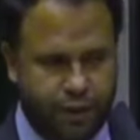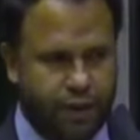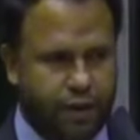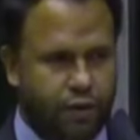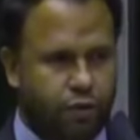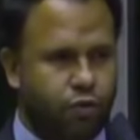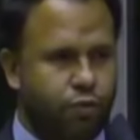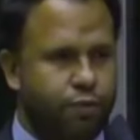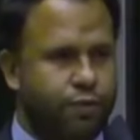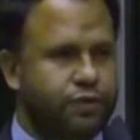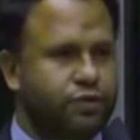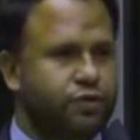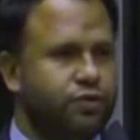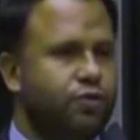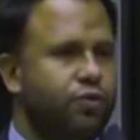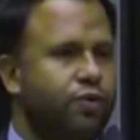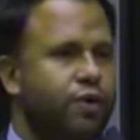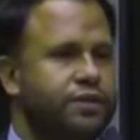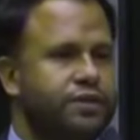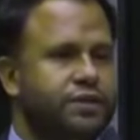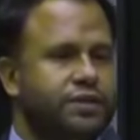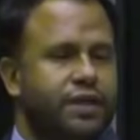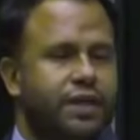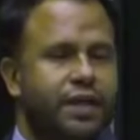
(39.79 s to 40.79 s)
algumas
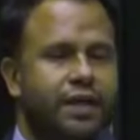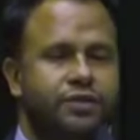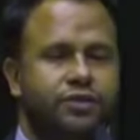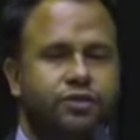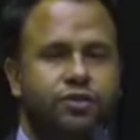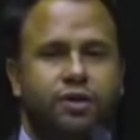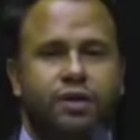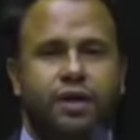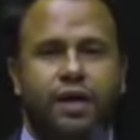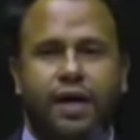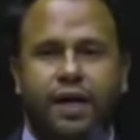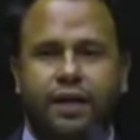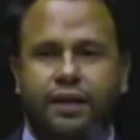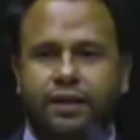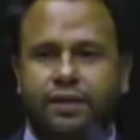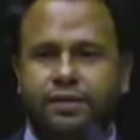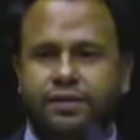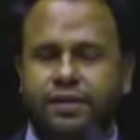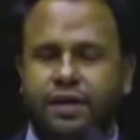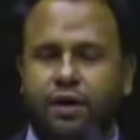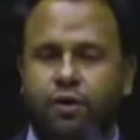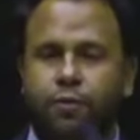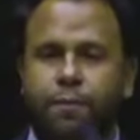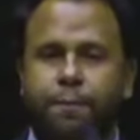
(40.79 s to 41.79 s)
coisas
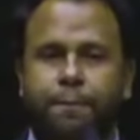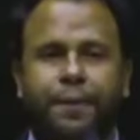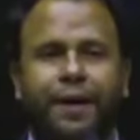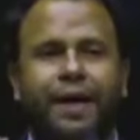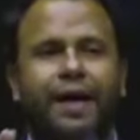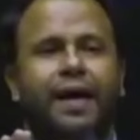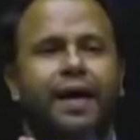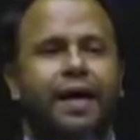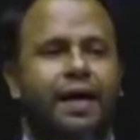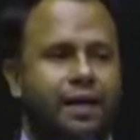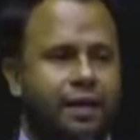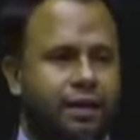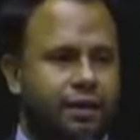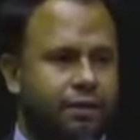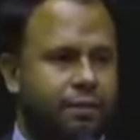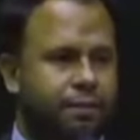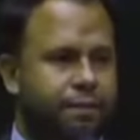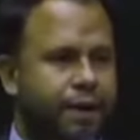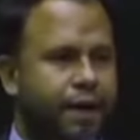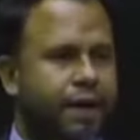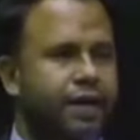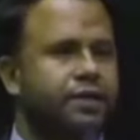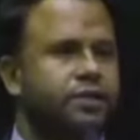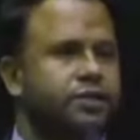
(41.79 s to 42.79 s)
relacionadas ao PL,
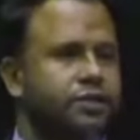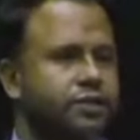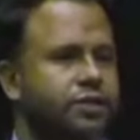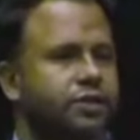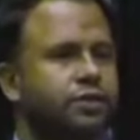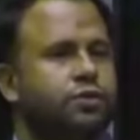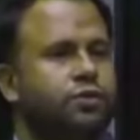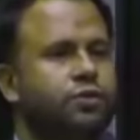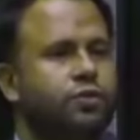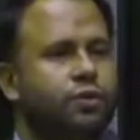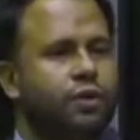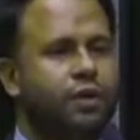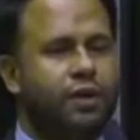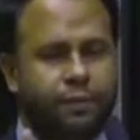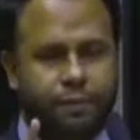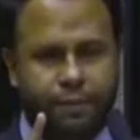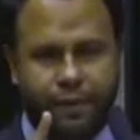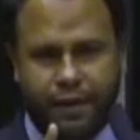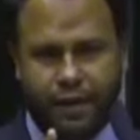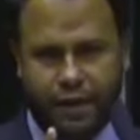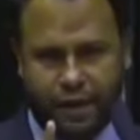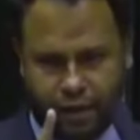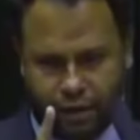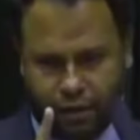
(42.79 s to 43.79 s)
Partido
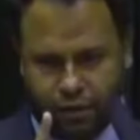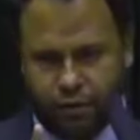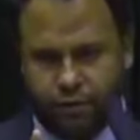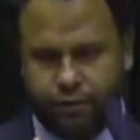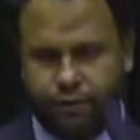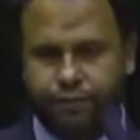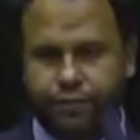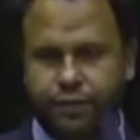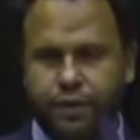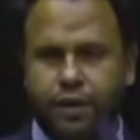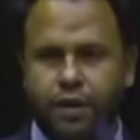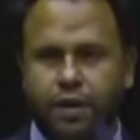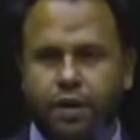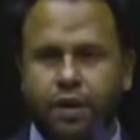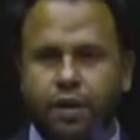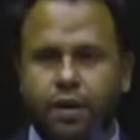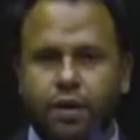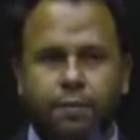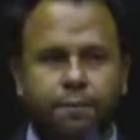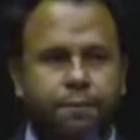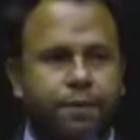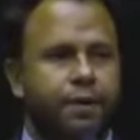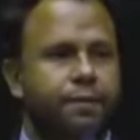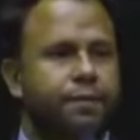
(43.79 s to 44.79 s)
Liberal.
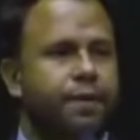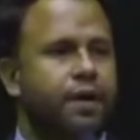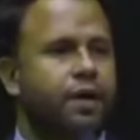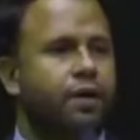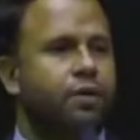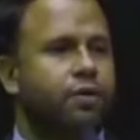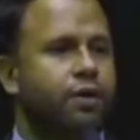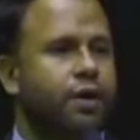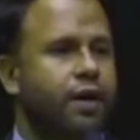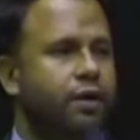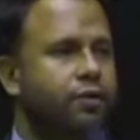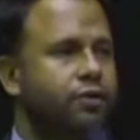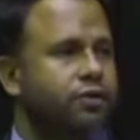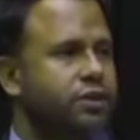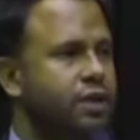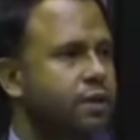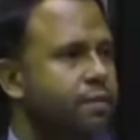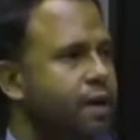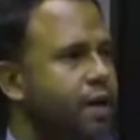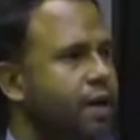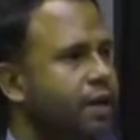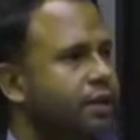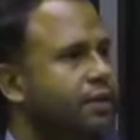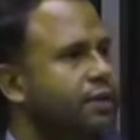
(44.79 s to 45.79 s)
Primeiro, eu quero
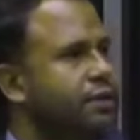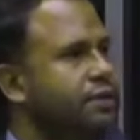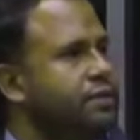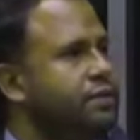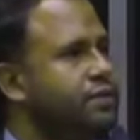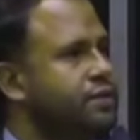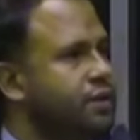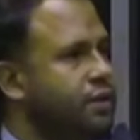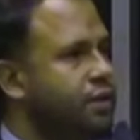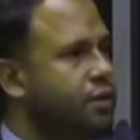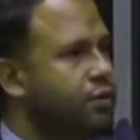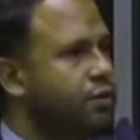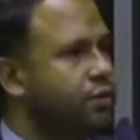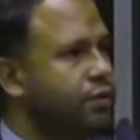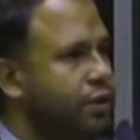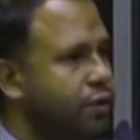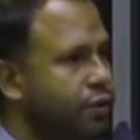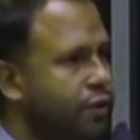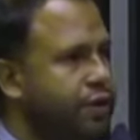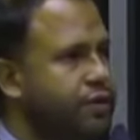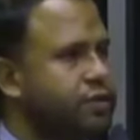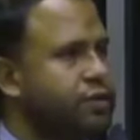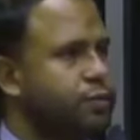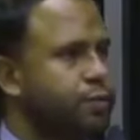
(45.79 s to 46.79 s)
chamar a atenção que eu
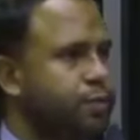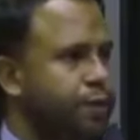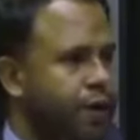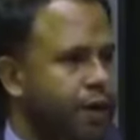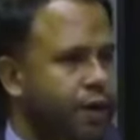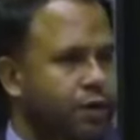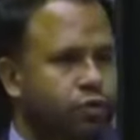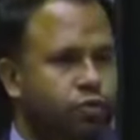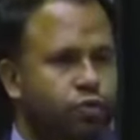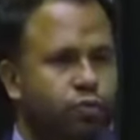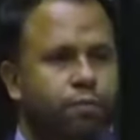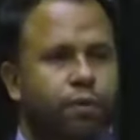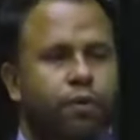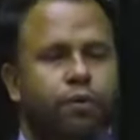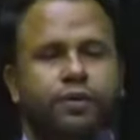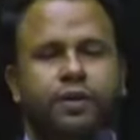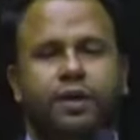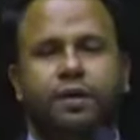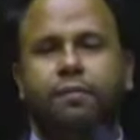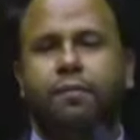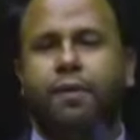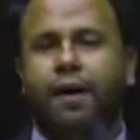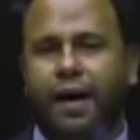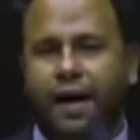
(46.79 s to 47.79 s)
respeito o bom
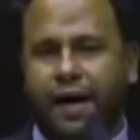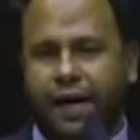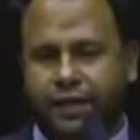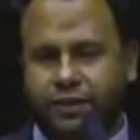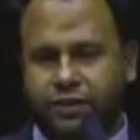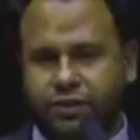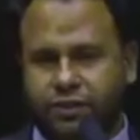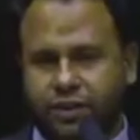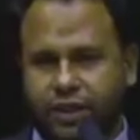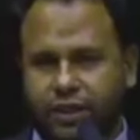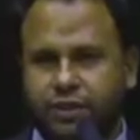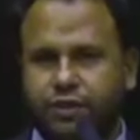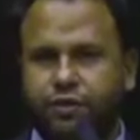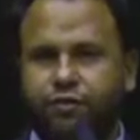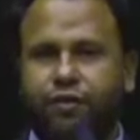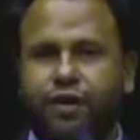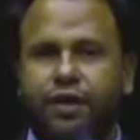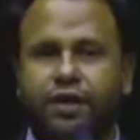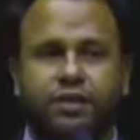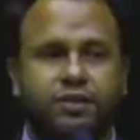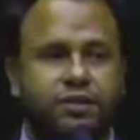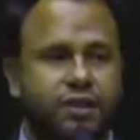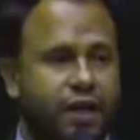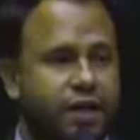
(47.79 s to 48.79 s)
debate e a
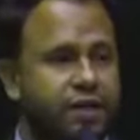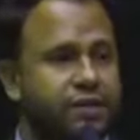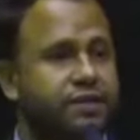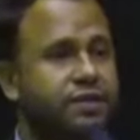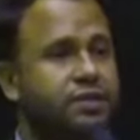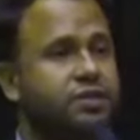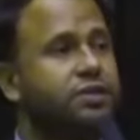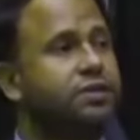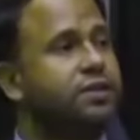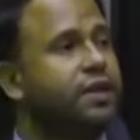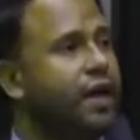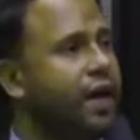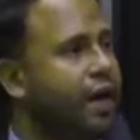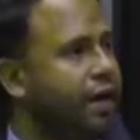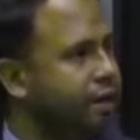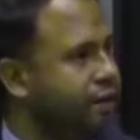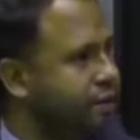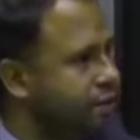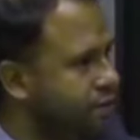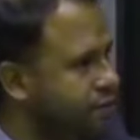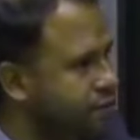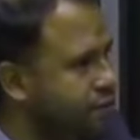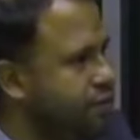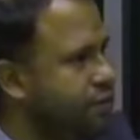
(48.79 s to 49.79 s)
divergência de
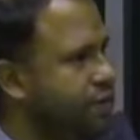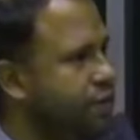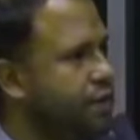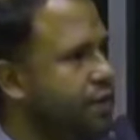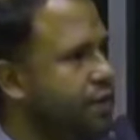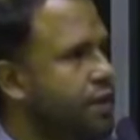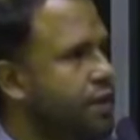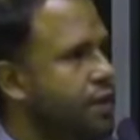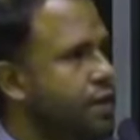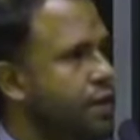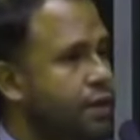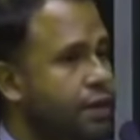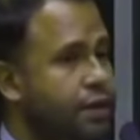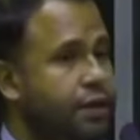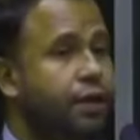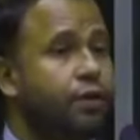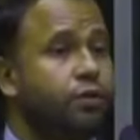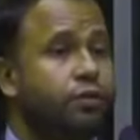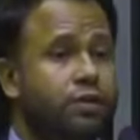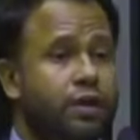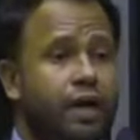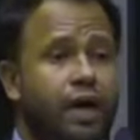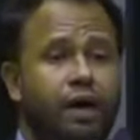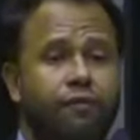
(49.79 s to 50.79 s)
ideias e que eu
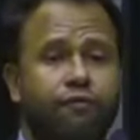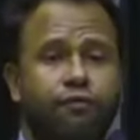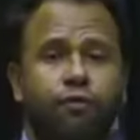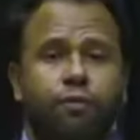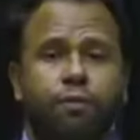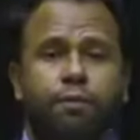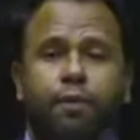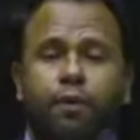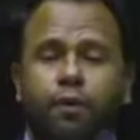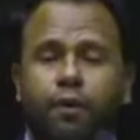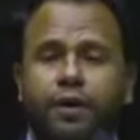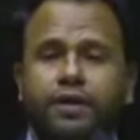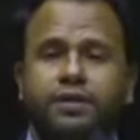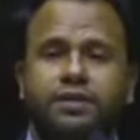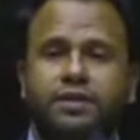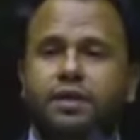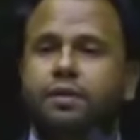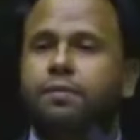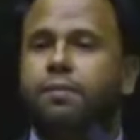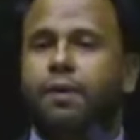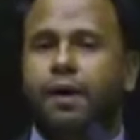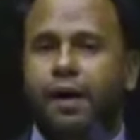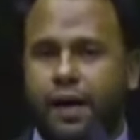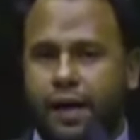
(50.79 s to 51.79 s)
travo bons
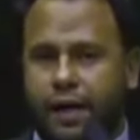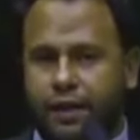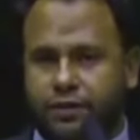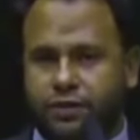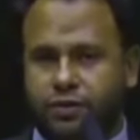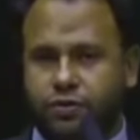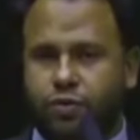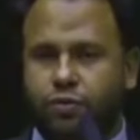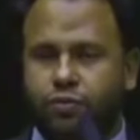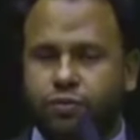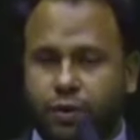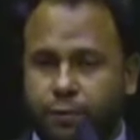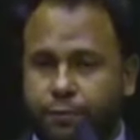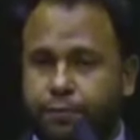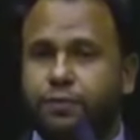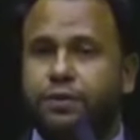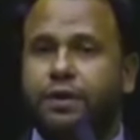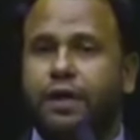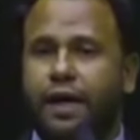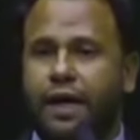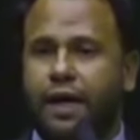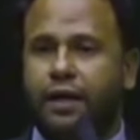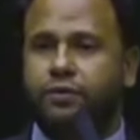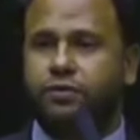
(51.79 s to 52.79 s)
debates com
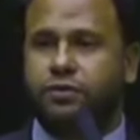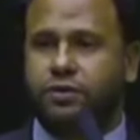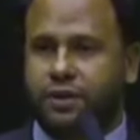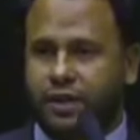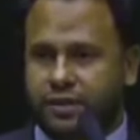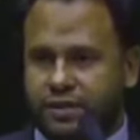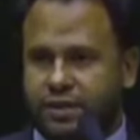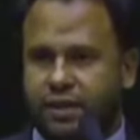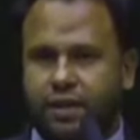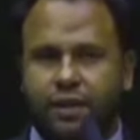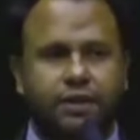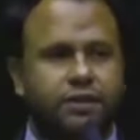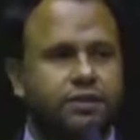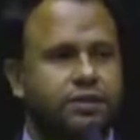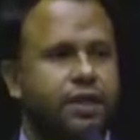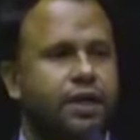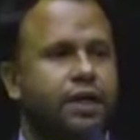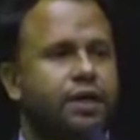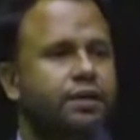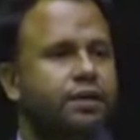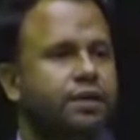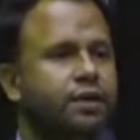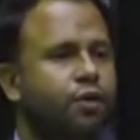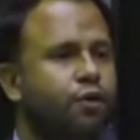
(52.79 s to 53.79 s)
deputados dessa
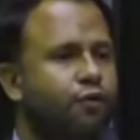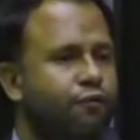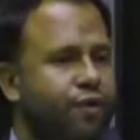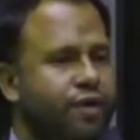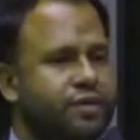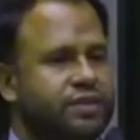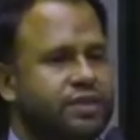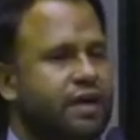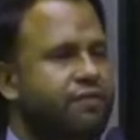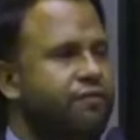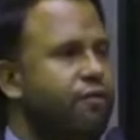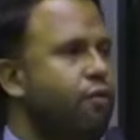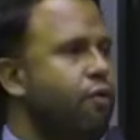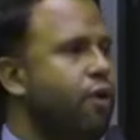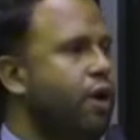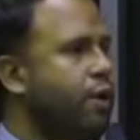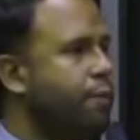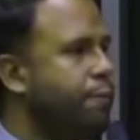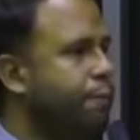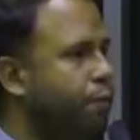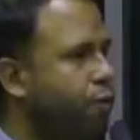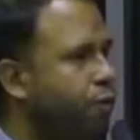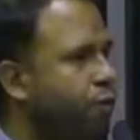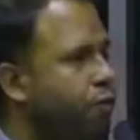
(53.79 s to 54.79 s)
legenda. Conversava agora há
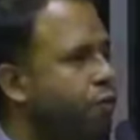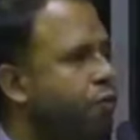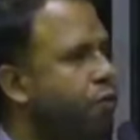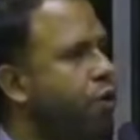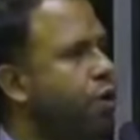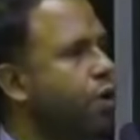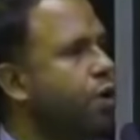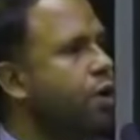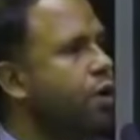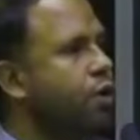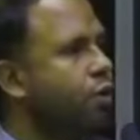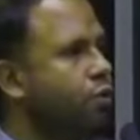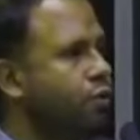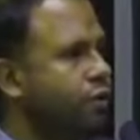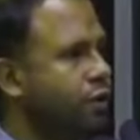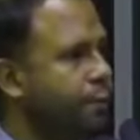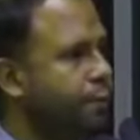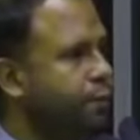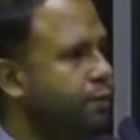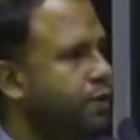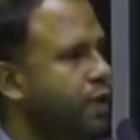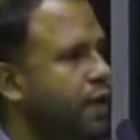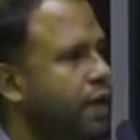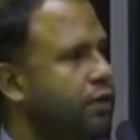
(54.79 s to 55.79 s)
pouco com o
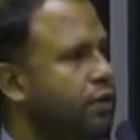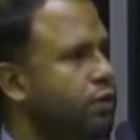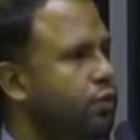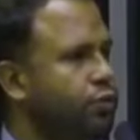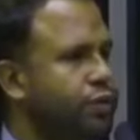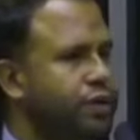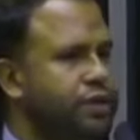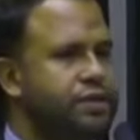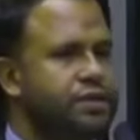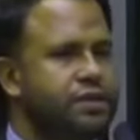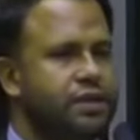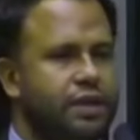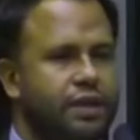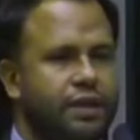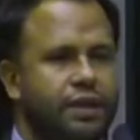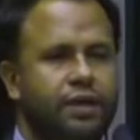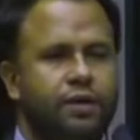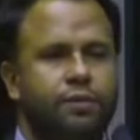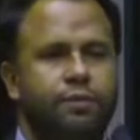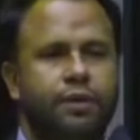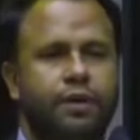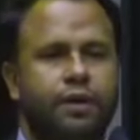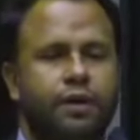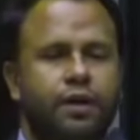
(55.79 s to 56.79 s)
deputado Luiz
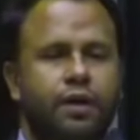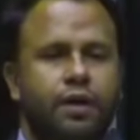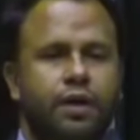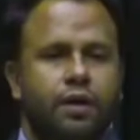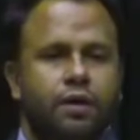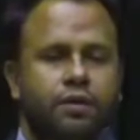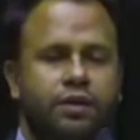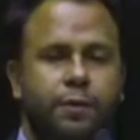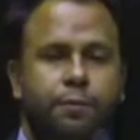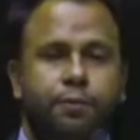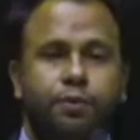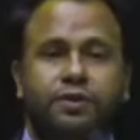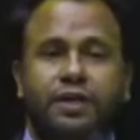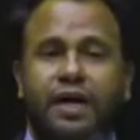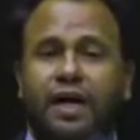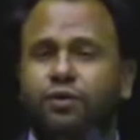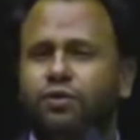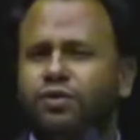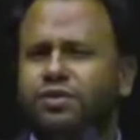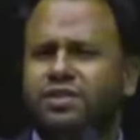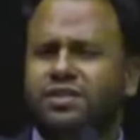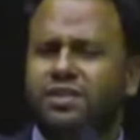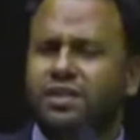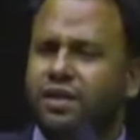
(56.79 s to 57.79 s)
Lima,
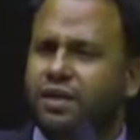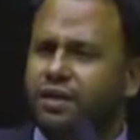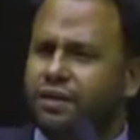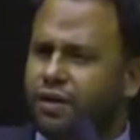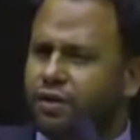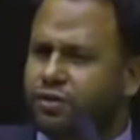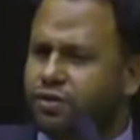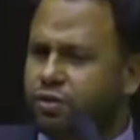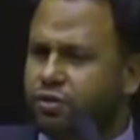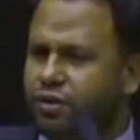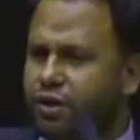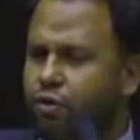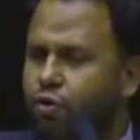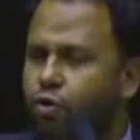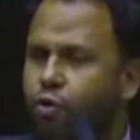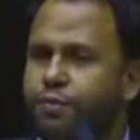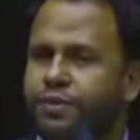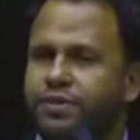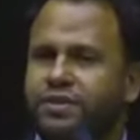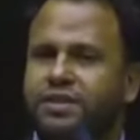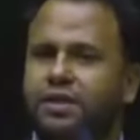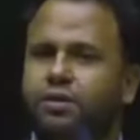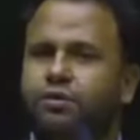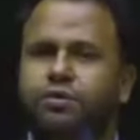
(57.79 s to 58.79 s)
deputado Sanderson na
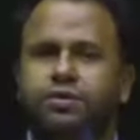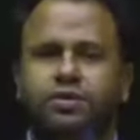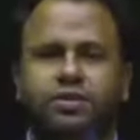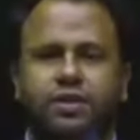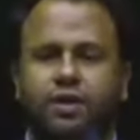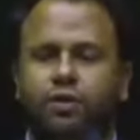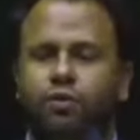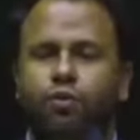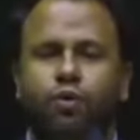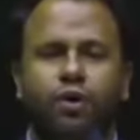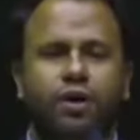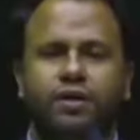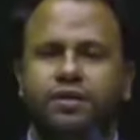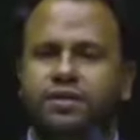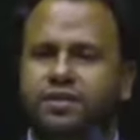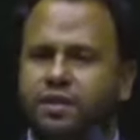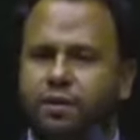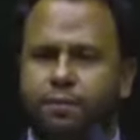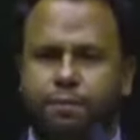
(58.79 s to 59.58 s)
Comissão de Segurança